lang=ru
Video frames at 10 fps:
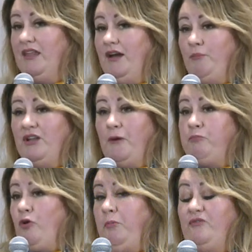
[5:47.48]
Была
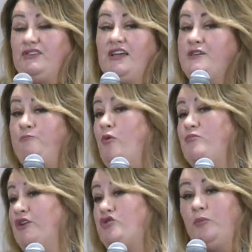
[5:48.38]
проповедь, я не
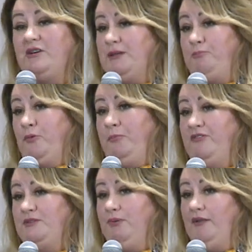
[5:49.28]
помню, о чем эта
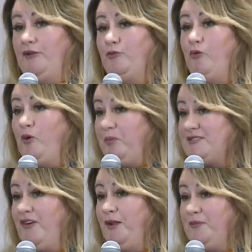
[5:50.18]
проповедь была, но Бог
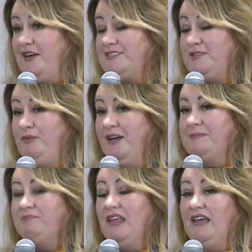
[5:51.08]
позвал меня к себе,
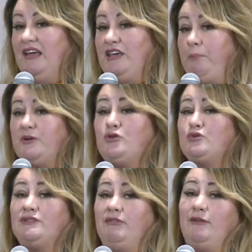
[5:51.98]
я
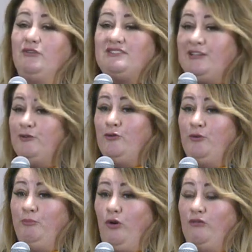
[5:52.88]
почувствовала его сильную
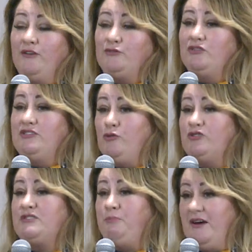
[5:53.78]
любовь, и в тот день
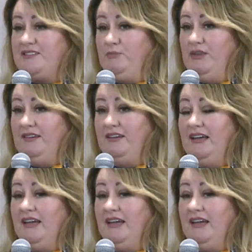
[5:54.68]
он спас меня.